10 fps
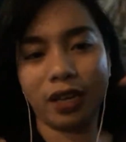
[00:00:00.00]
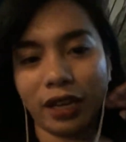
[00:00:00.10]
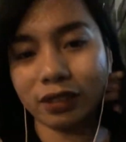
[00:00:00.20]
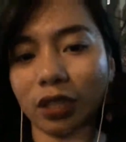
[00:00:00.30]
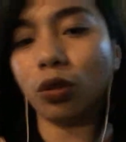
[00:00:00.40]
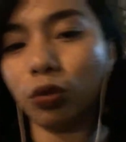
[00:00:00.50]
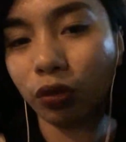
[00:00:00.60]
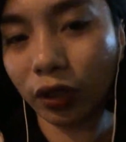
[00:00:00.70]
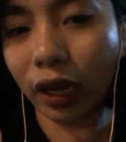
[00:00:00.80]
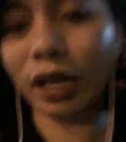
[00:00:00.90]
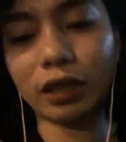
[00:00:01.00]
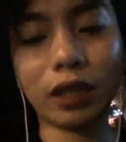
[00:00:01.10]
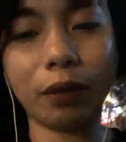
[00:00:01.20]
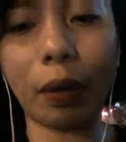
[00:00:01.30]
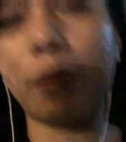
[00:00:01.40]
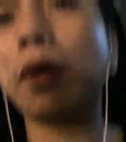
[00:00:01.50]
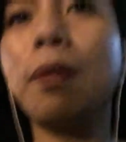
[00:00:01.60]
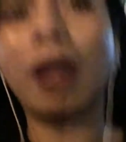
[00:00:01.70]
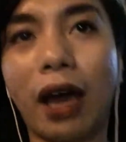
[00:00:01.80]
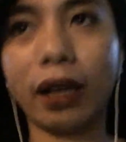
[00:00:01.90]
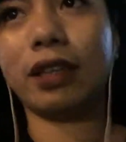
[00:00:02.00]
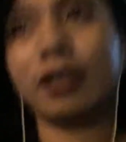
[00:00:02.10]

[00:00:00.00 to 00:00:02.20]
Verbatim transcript: Kasi nung una nating pagbablog,